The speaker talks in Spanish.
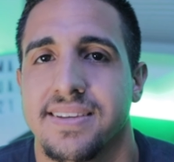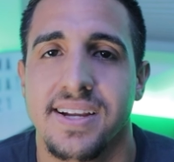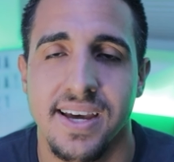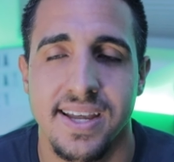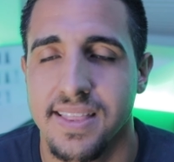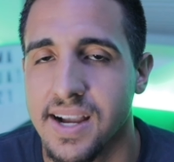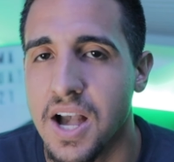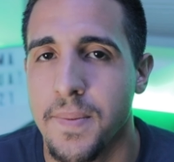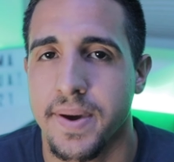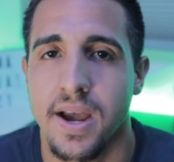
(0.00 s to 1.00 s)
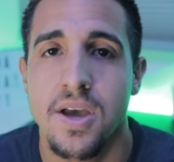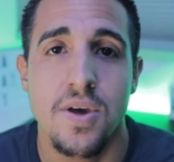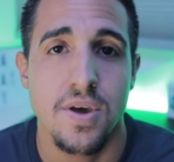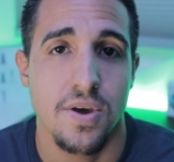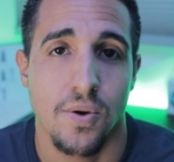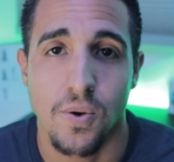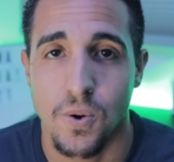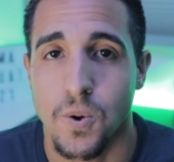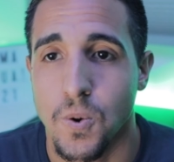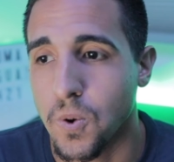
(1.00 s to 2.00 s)
Acerca de esta cámara
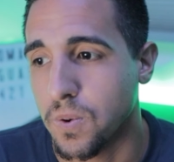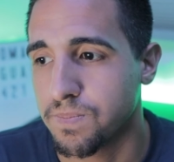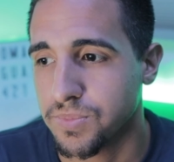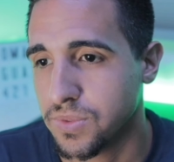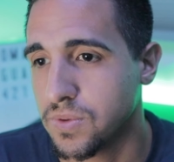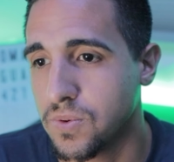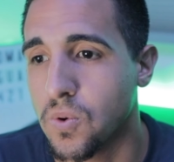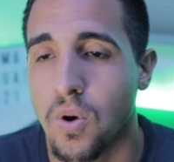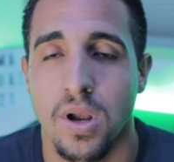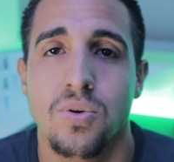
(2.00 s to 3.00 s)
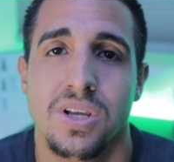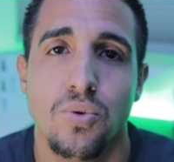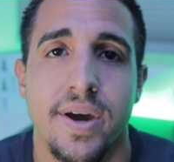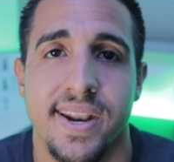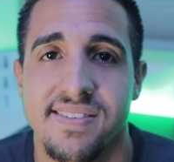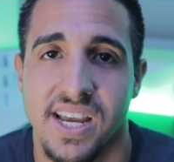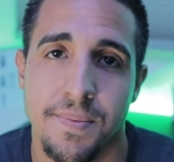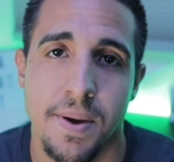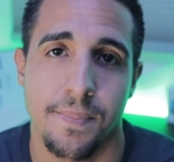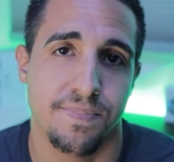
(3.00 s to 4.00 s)
o o alguna sugerencia
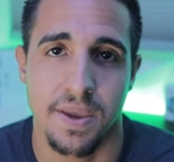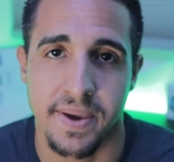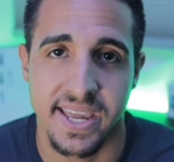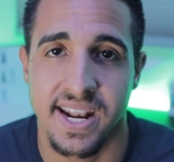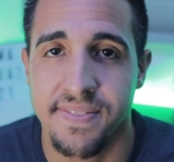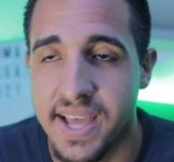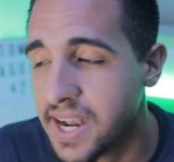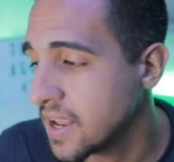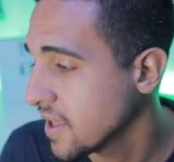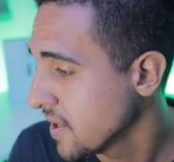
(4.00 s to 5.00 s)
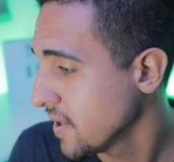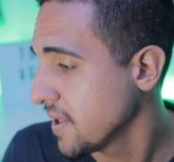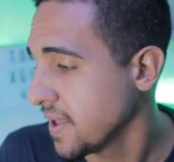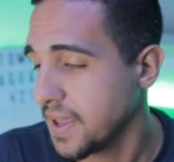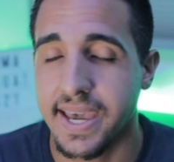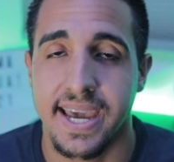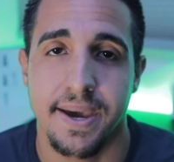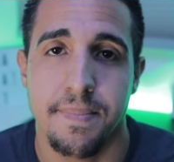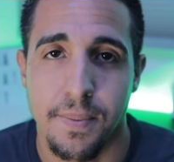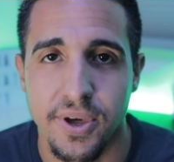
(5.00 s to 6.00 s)
que me, quieran dar,
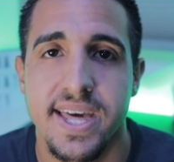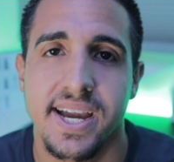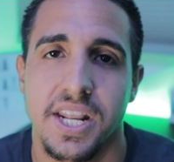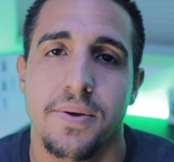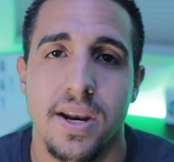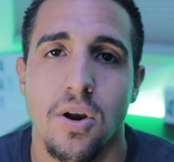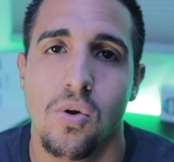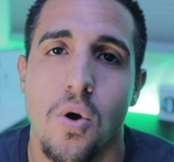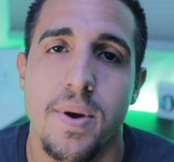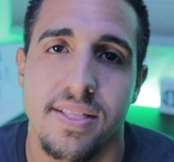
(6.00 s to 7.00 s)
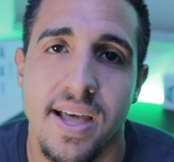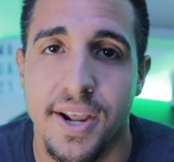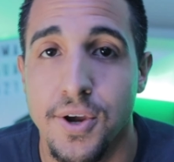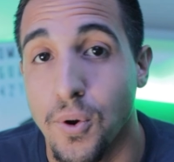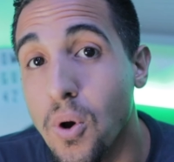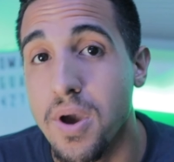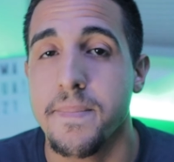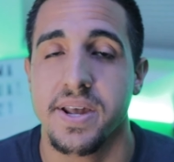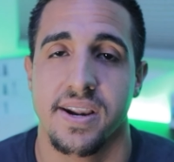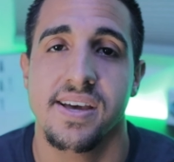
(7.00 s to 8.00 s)
eh, me pueden escribir en los comentarios o
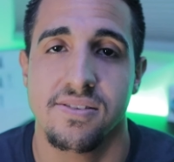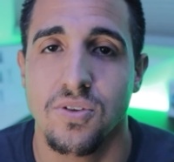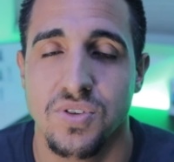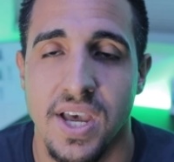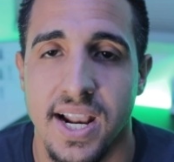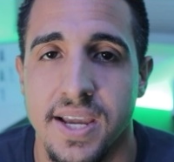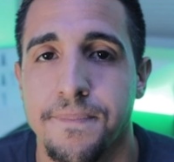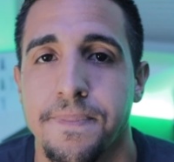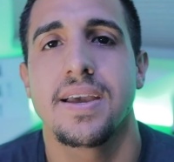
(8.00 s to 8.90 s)
en mis redes sociales.